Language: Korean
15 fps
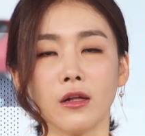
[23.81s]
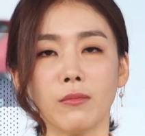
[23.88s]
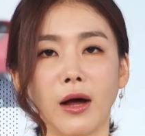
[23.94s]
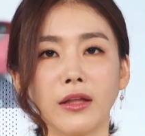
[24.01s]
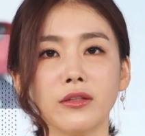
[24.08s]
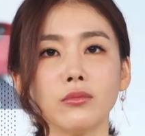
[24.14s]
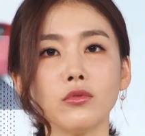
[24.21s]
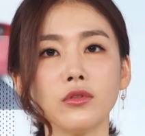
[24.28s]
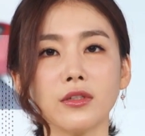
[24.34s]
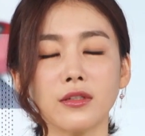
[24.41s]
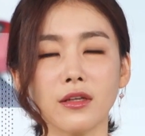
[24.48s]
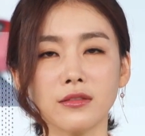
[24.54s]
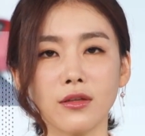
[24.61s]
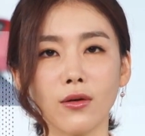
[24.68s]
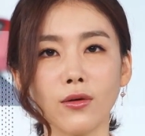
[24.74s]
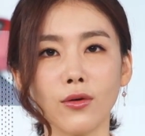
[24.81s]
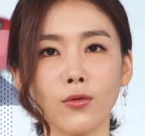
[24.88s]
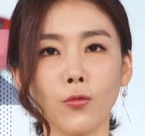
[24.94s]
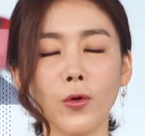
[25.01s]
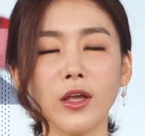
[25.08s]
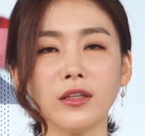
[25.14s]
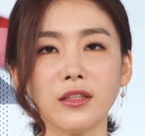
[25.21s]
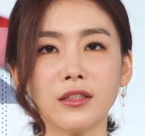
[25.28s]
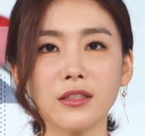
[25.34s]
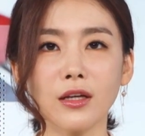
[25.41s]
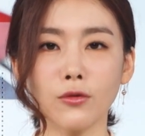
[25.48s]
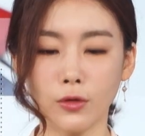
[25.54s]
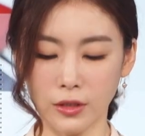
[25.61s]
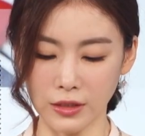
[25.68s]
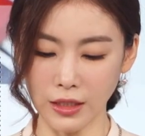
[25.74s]
많은 분들께서 왜
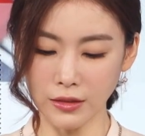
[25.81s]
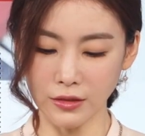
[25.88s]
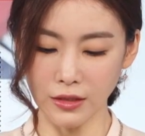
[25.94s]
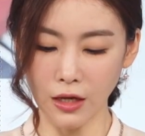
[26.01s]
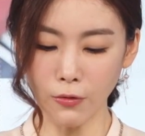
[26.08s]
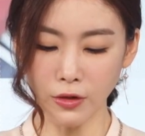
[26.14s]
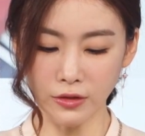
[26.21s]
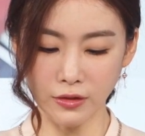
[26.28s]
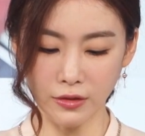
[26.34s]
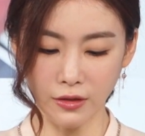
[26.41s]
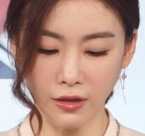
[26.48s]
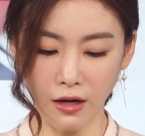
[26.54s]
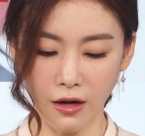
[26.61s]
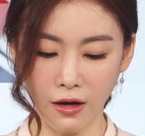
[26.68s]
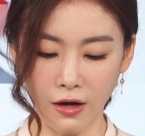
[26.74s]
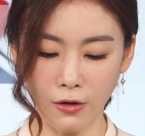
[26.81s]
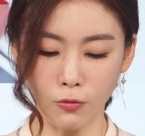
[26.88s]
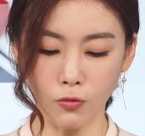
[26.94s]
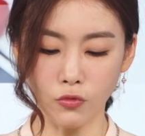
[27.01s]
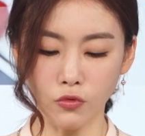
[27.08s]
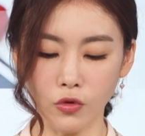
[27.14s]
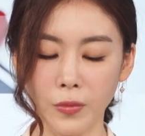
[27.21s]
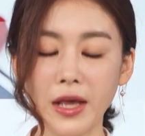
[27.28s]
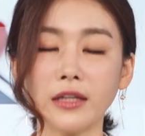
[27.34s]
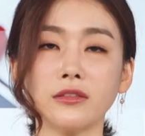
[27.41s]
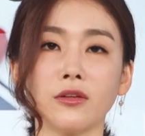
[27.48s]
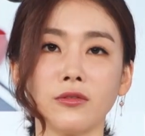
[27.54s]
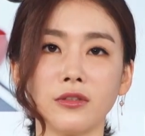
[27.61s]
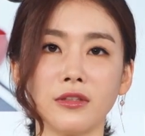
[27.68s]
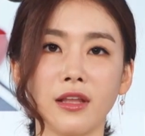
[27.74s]
2차로에 차를 세웠을까 하고 궁금해
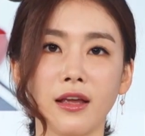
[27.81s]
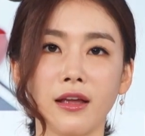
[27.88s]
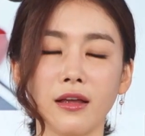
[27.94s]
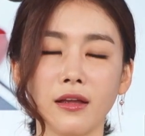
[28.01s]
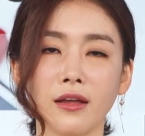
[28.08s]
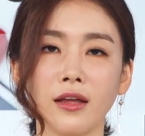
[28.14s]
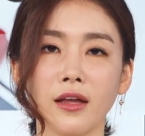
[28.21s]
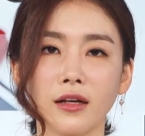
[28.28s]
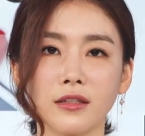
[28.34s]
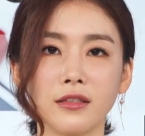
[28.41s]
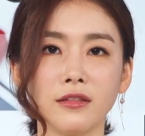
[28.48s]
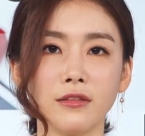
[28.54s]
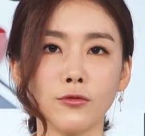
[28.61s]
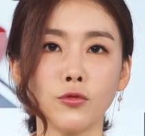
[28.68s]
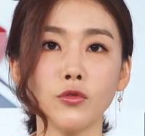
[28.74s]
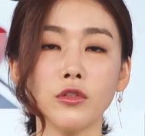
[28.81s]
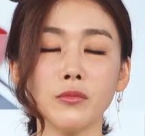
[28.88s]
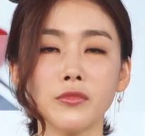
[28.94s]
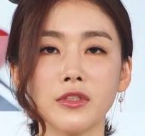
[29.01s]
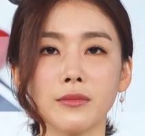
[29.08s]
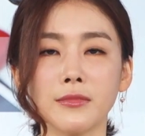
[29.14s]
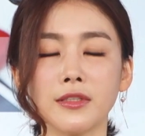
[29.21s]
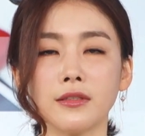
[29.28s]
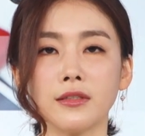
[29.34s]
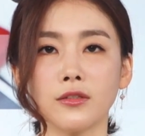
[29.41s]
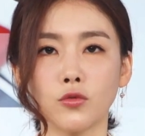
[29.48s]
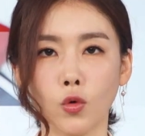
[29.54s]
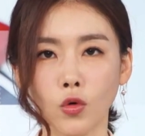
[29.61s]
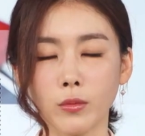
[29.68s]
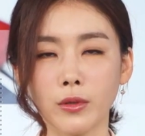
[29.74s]
하셨는데 그
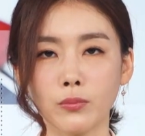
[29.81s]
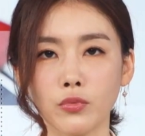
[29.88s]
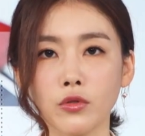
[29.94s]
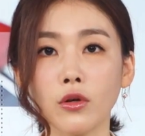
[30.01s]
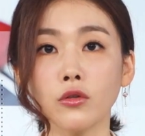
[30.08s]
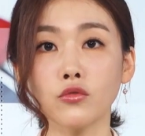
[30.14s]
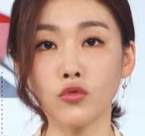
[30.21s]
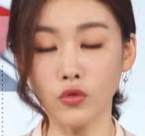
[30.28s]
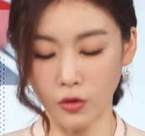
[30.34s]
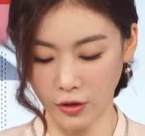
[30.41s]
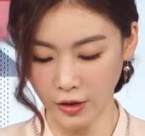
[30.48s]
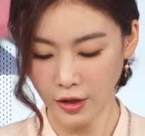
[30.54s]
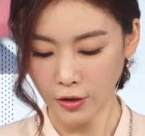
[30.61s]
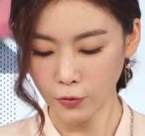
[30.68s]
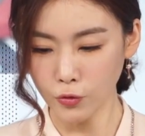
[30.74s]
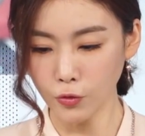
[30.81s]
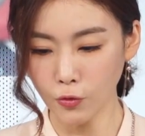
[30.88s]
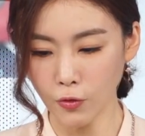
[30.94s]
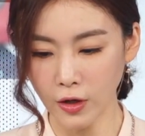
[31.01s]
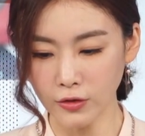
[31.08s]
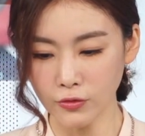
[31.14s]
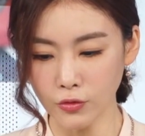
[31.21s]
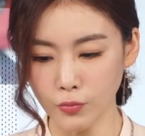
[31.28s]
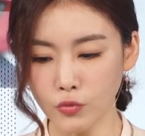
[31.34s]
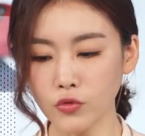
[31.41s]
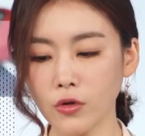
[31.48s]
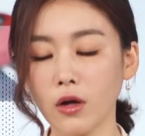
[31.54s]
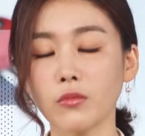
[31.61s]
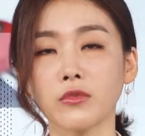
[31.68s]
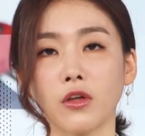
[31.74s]
궁금증을 조금은 풀어줄 국과수
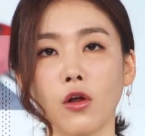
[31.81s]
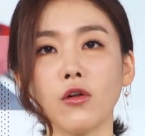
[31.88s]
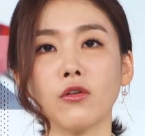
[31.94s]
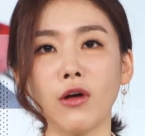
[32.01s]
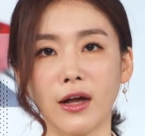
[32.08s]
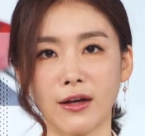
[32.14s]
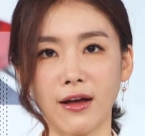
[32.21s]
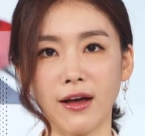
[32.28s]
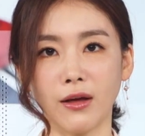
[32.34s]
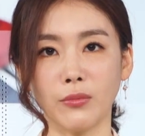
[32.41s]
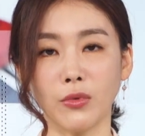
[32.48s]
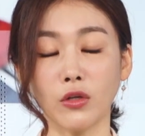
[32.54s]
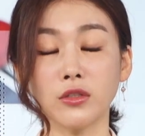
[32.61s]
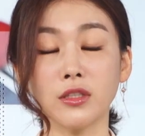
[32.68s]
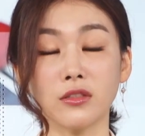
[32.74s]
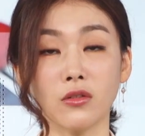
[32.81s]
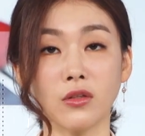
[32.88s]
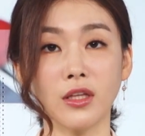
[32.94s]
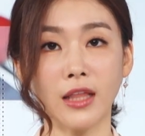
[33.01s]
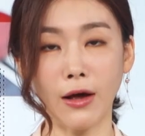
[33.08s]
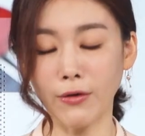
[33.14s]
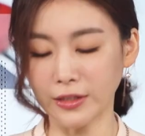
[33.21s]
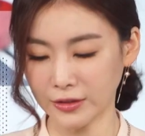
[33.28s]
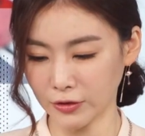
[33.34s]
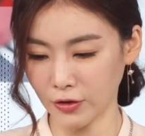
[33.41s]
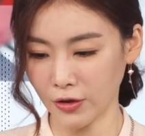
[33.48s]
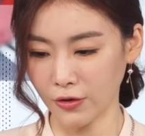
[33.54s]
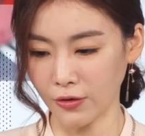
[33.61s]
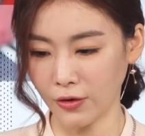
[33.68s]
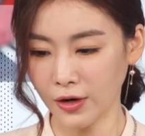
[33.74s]
부검 결과가 며칠 전에
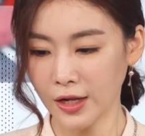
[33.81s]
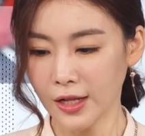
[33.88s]
나왔지요.